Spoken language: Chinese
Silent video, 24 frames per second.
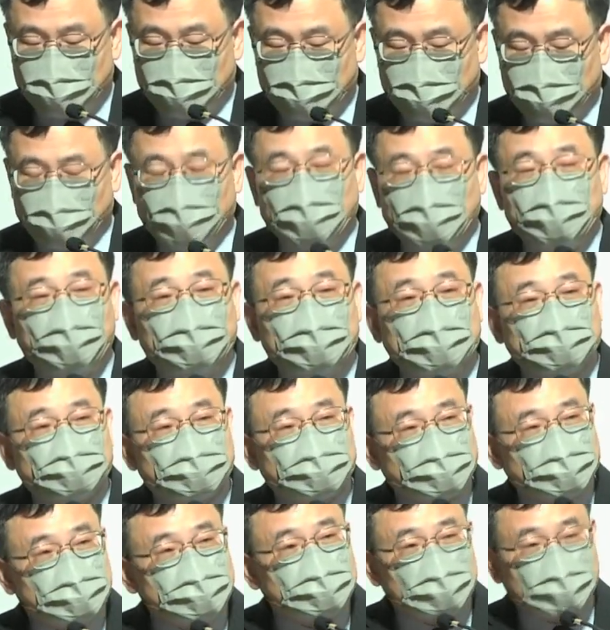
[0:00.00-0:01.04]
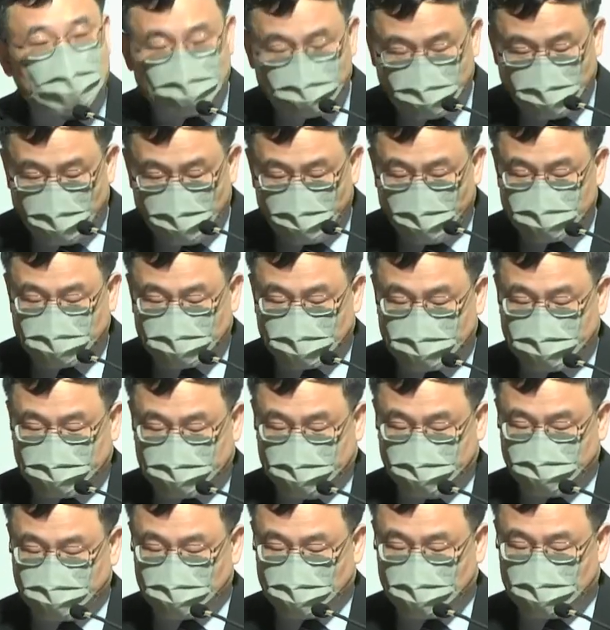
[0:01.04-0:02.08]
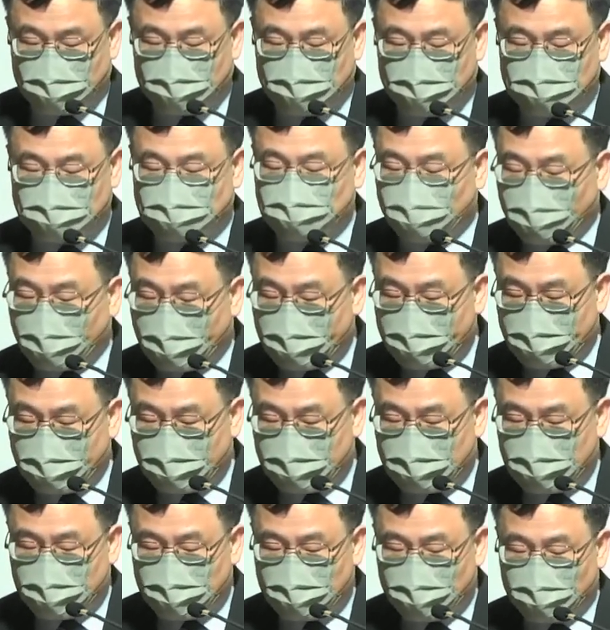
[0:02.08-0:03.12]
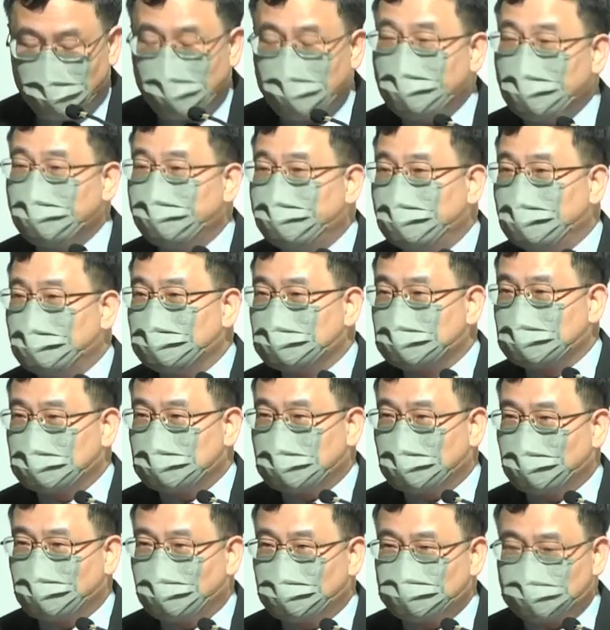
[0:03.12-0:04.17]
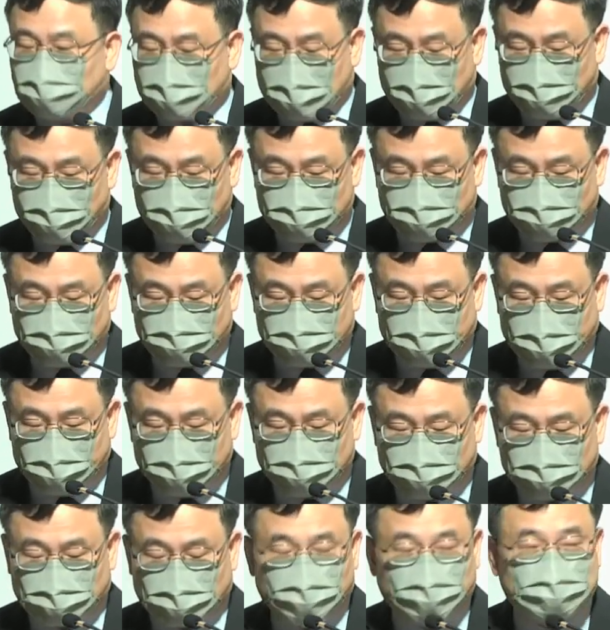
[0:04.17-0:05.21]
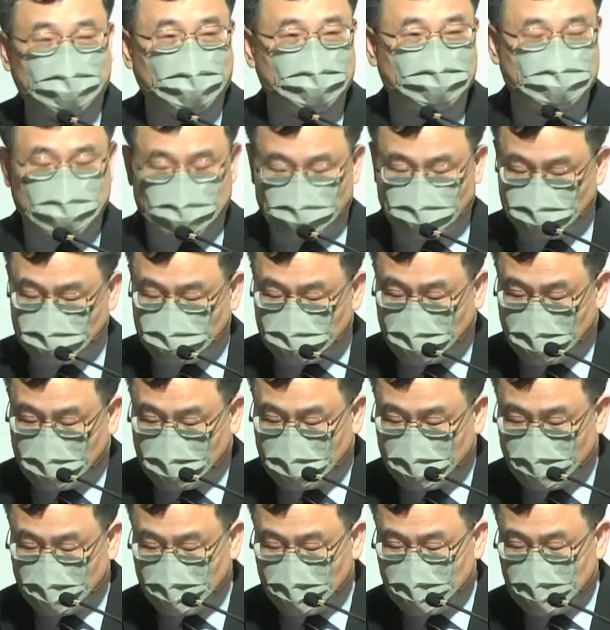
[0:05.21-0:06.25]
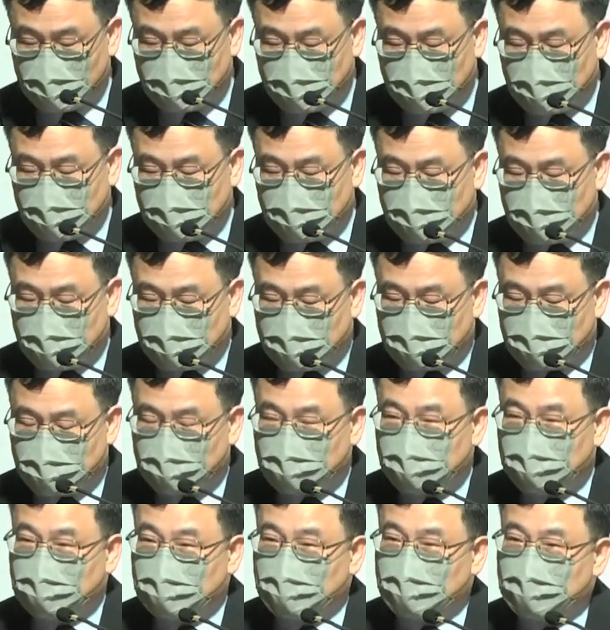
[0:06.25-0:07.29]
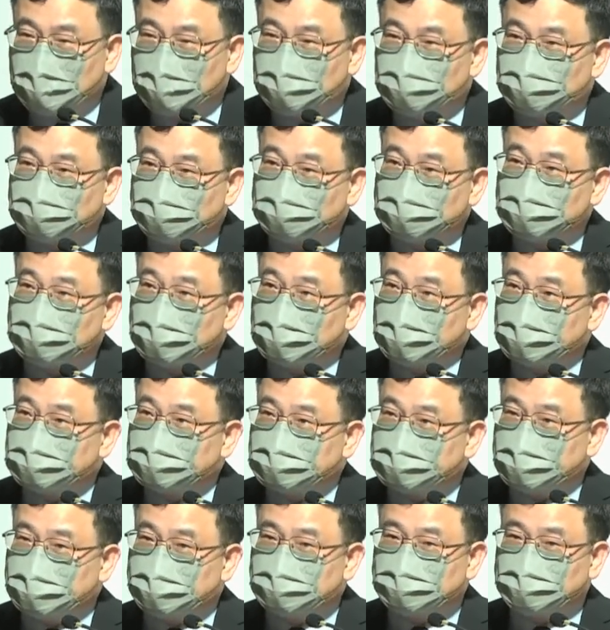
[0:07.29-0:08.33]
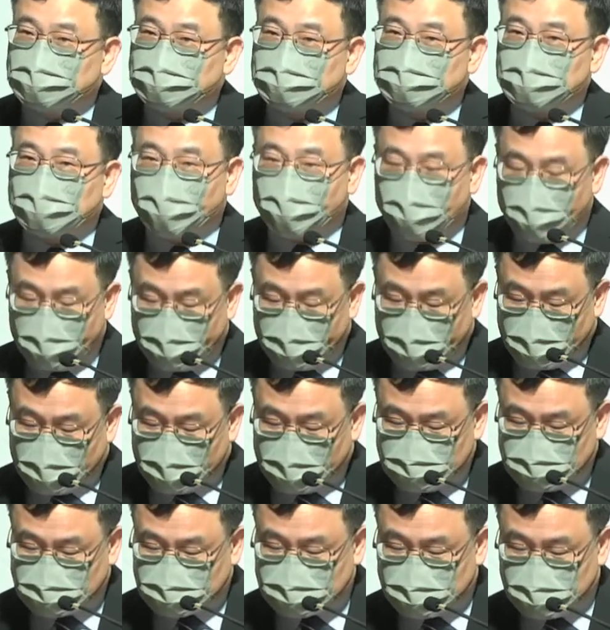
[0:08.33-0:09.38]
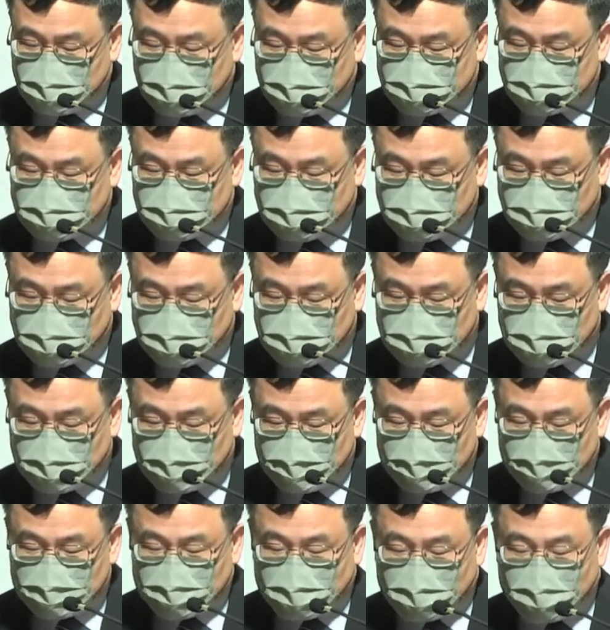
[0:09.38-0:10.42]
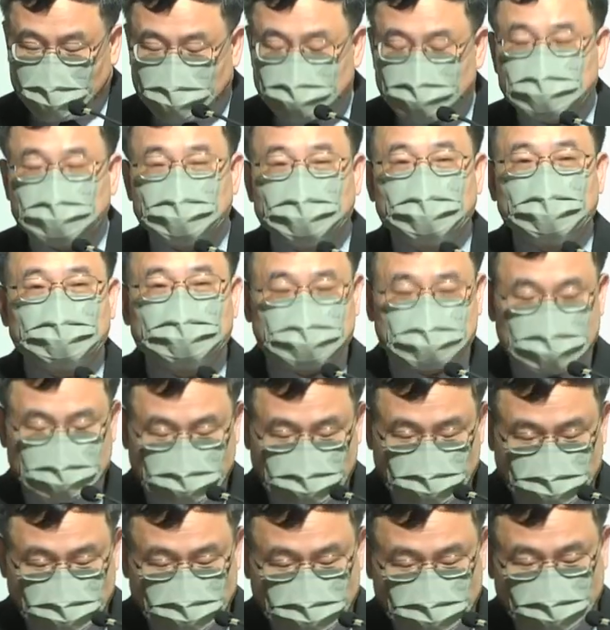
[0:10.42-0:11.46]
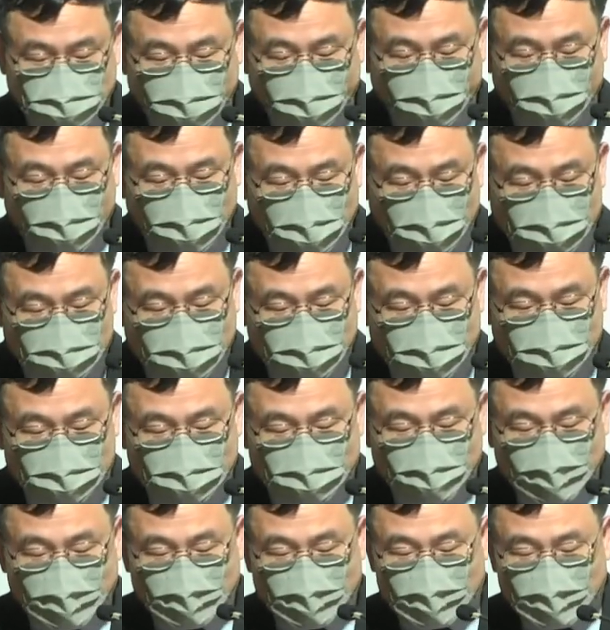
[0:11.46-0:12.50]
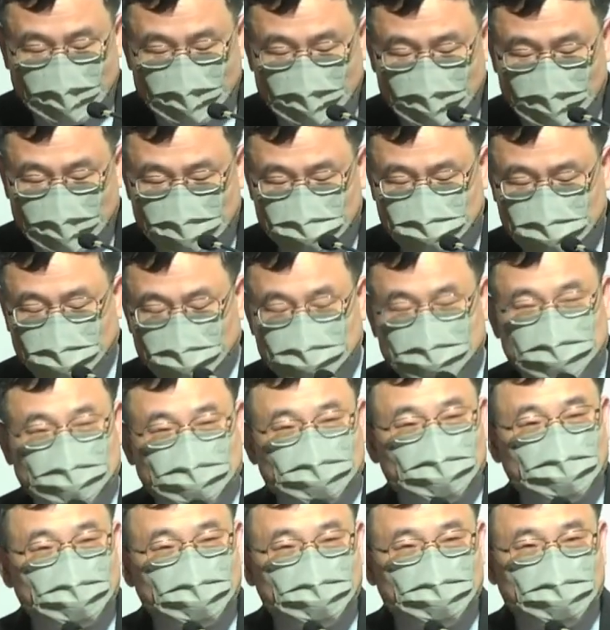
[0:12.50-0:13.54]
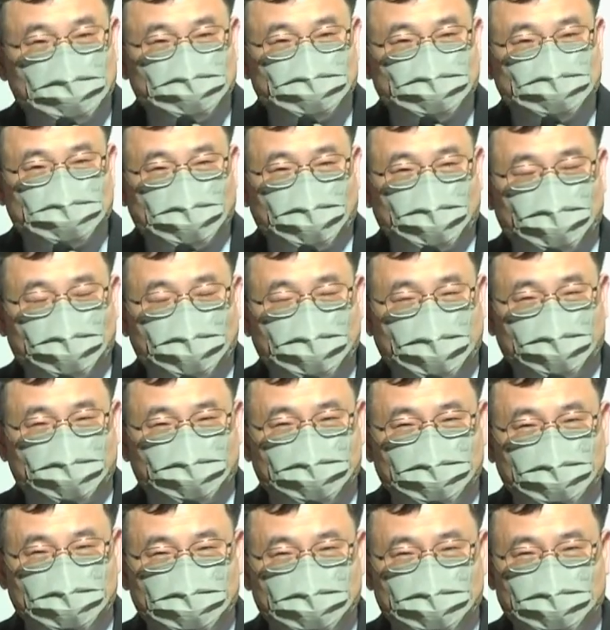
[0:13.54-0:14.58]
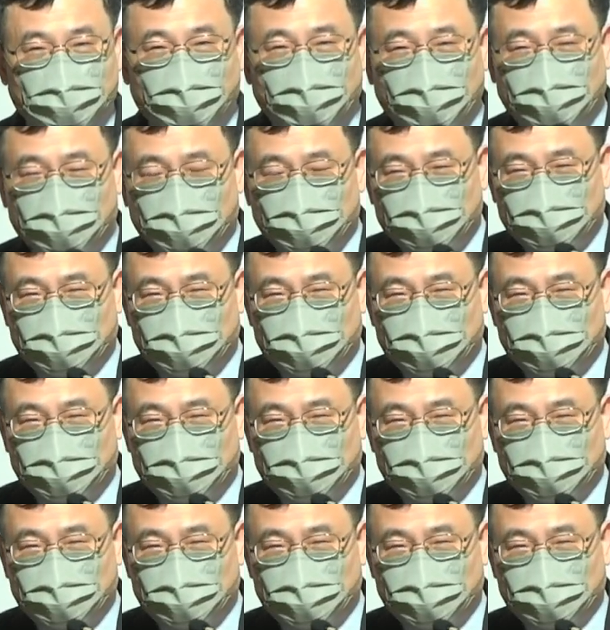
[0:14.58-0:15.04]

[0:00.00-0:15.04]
我们不能说这些人没有被神拣选是坏人，我们没必要跟他啰嗦、浪费时间去跟他们谈耶稣啊。古时有个先知叫约拿，以色列的先知，他就有类似的心态啊，他要向敌对的民族传悔改福音，no，